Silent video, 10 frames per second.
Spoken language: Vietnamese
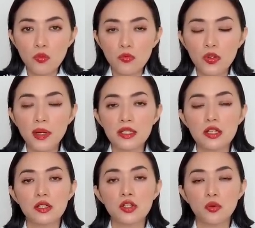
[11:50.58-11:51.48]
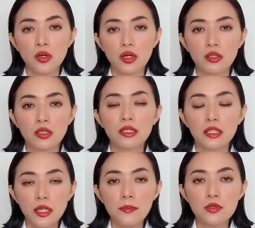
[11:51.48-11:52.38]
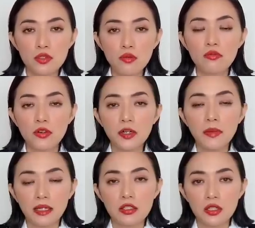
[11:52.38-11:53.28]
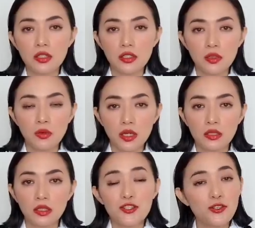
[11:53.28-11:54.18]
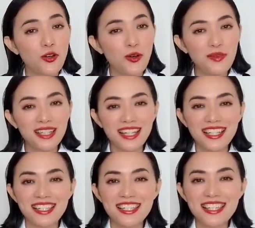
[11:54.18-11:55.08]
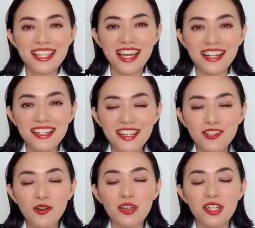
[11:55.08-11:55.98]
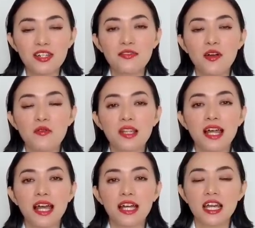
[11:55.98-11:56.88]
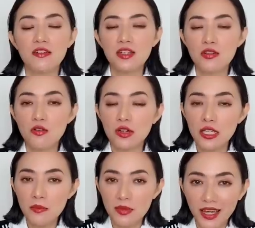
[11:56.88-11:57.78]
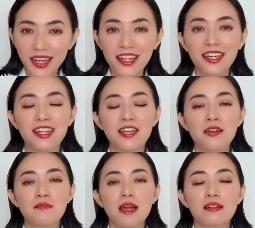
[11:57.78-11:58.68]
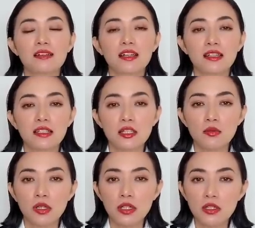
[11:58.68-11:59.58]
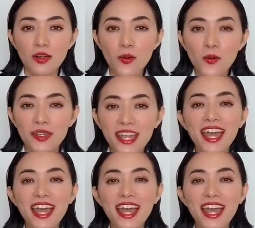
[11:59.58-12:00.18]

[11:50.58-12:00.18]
với mặt trời nhiều hơn tiếp xúc với mặt trời nhiều hơn rồi hôm nay Thiên anh chỉ chia sẻ đến đây thôi hy vọng là cái video clip này mang được thật là nhiều lợi ích ok